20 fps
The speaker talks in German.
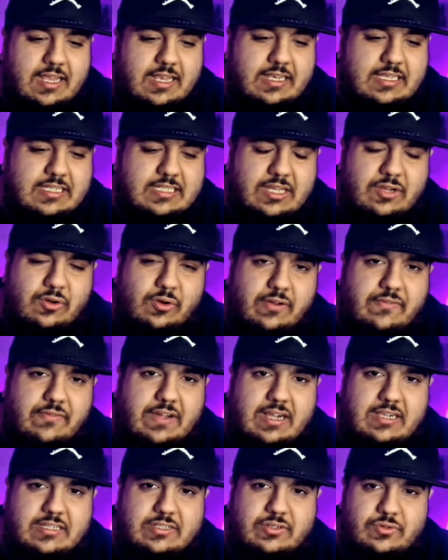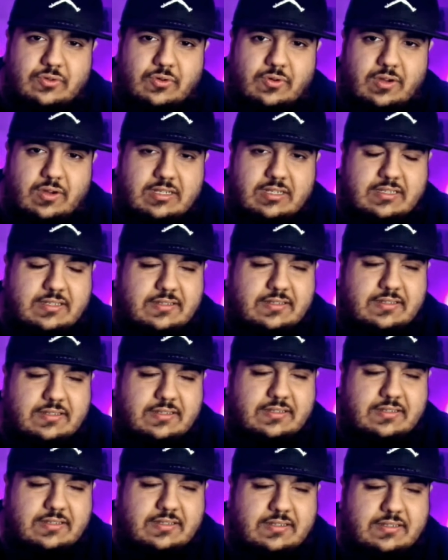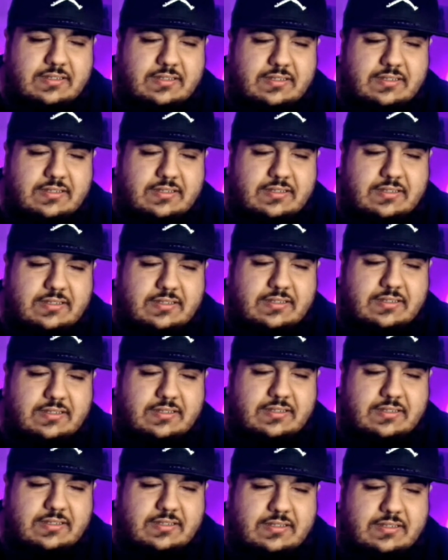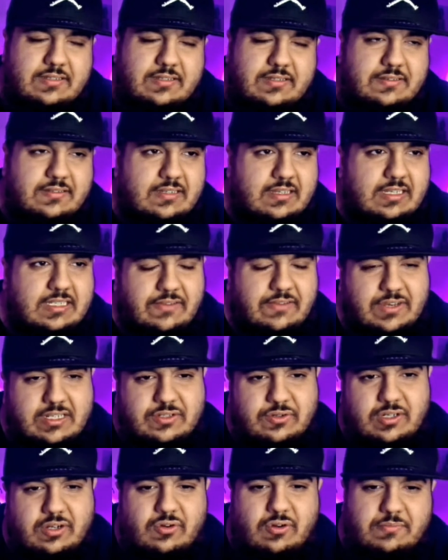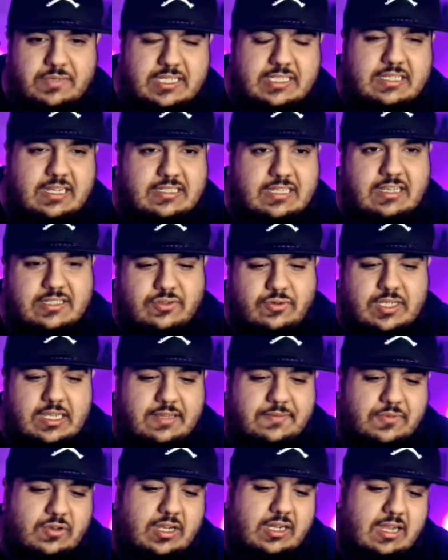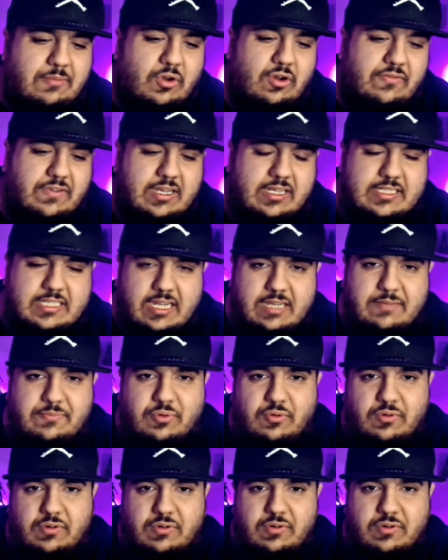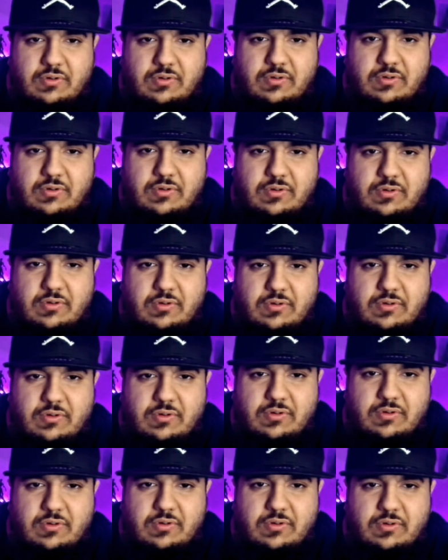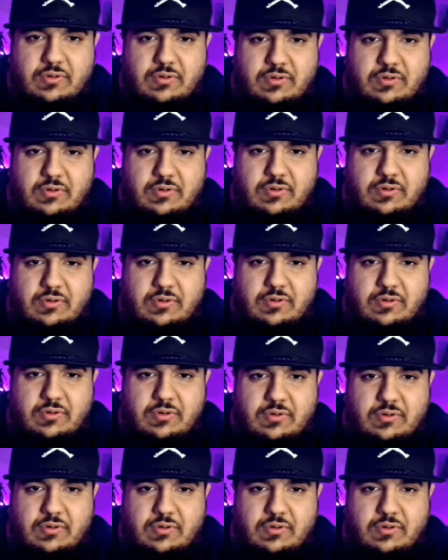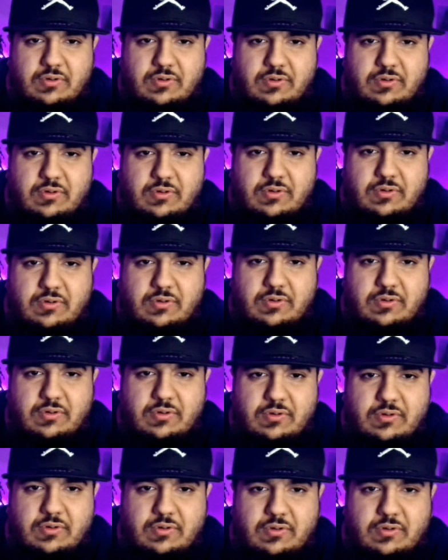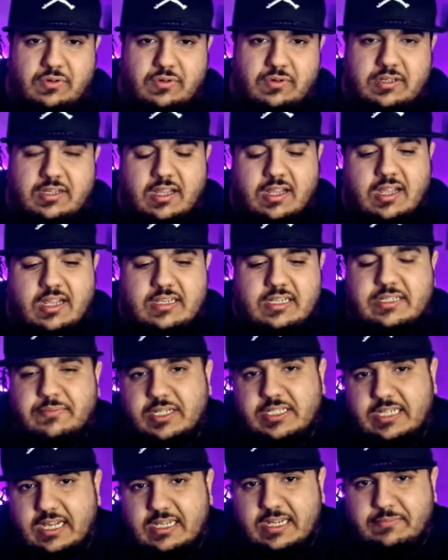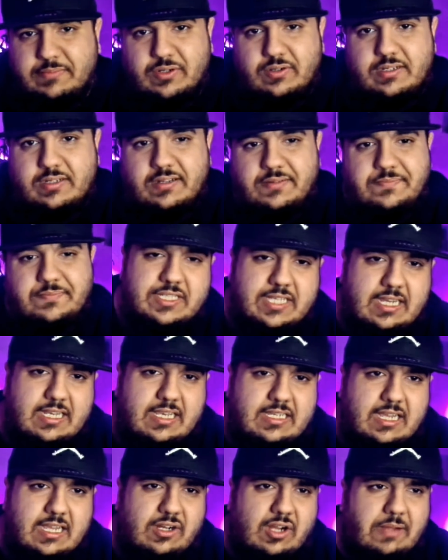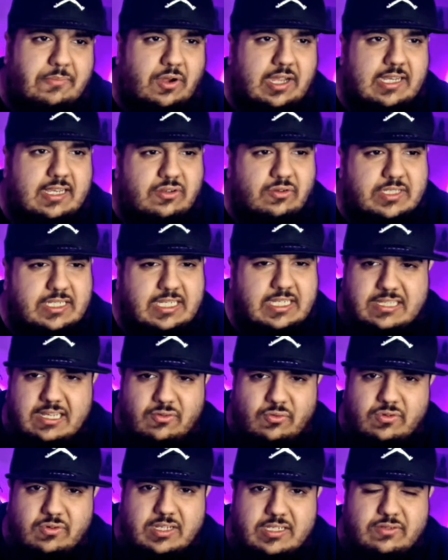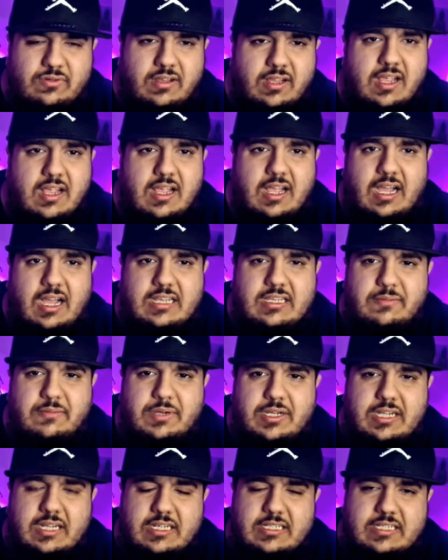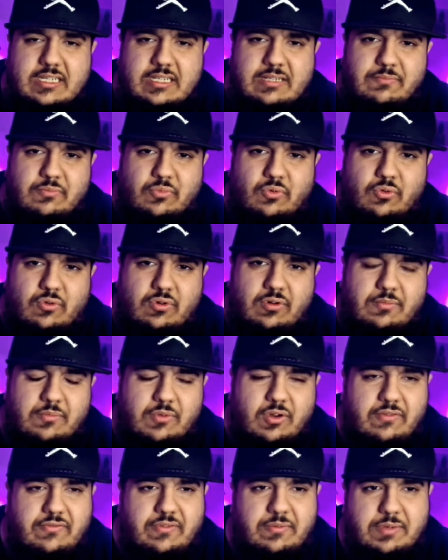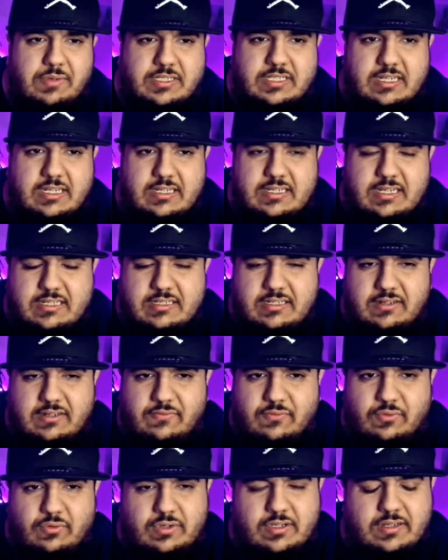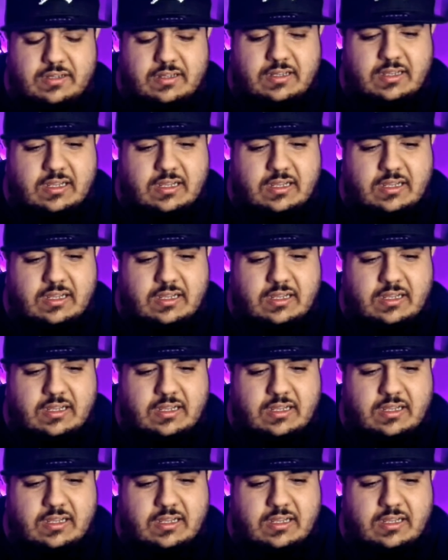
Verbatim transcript: Dieser Junge war also dort, ist dann wieder zurückgekommen, dies, das, alles tutti. Und dann kam irgendwann der Zeitpunkt, dass er mir das Geld geben sollte, ja. Zwischenzeitlich, er kam eigentlich aus Iserlohn oder so, hat aber die ganze Zeit in Bochum irgendwie bei seiner Tante gewohnt.